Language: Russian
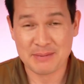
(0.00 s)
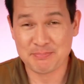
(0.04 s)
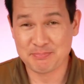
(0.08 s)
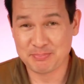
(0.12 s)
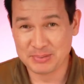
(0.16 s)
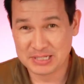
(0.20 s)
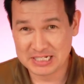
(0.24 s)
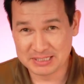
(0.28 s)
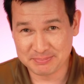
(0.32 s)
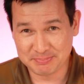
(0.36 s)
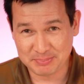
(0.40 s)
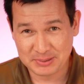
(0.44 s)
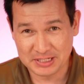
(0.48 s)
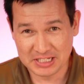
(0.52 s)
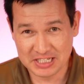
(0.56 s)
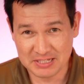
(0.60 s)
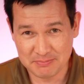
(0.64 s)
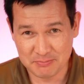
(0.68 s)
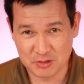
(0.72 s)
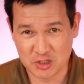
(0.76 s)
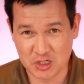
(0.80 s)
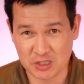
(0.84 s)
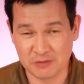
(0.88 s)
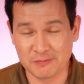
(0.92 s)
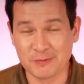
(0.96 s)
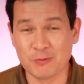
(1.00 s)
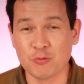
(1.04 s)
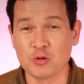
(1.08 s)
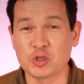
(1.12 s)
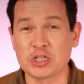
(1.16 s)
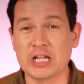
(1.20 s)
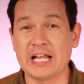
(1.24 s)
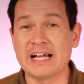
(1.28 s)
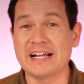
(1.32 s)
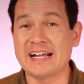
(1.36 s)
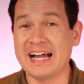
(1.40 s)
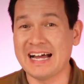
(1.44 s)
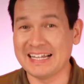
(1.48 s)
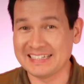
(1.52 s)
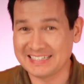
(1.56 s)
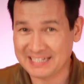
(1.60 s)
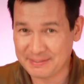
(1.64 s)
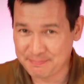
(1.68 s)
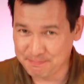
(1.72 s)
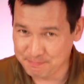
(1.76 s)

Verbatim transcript: Предприимчивые ушлаганы